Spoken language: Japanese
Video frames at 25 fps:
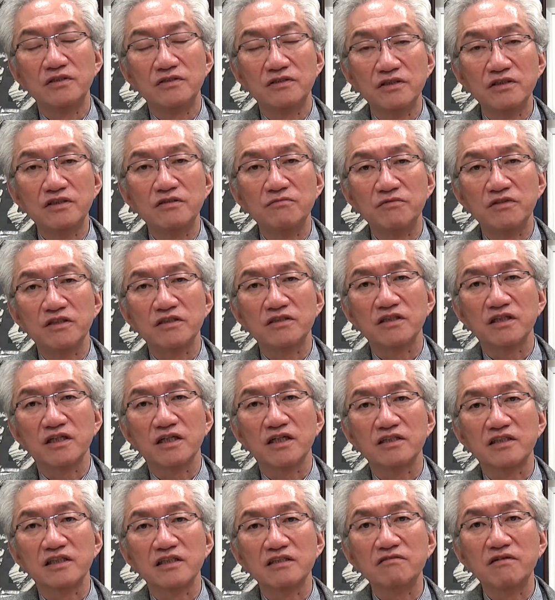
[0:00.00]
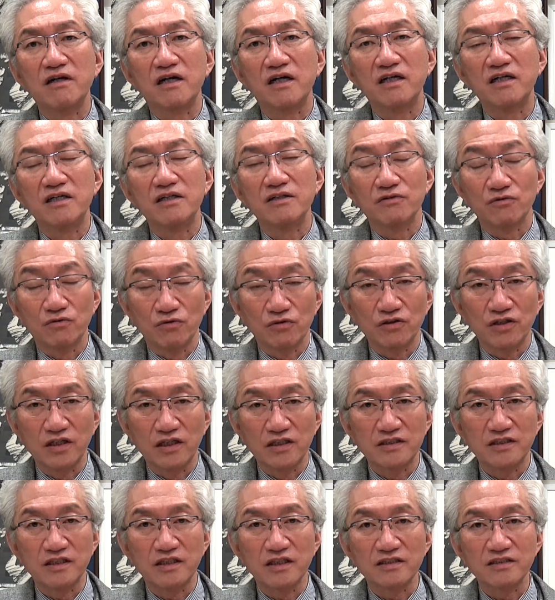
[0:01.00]
ぜひ皆さん方にはご理
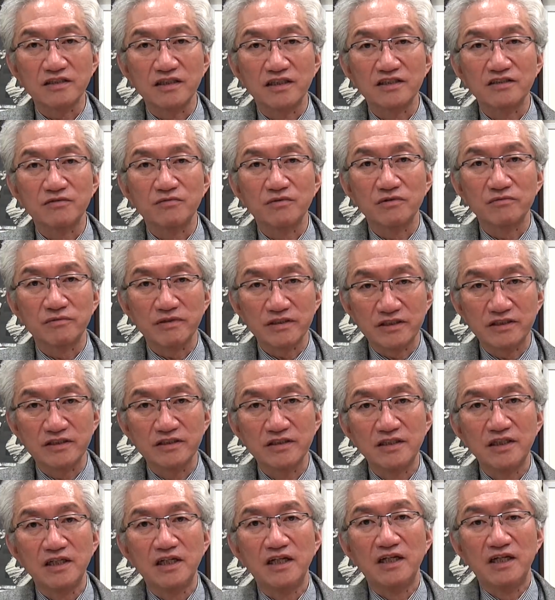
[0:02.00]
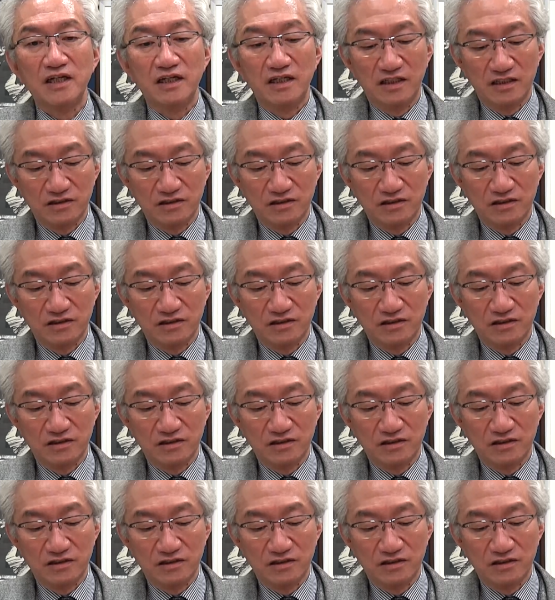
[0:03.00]
解いただきたいと思います。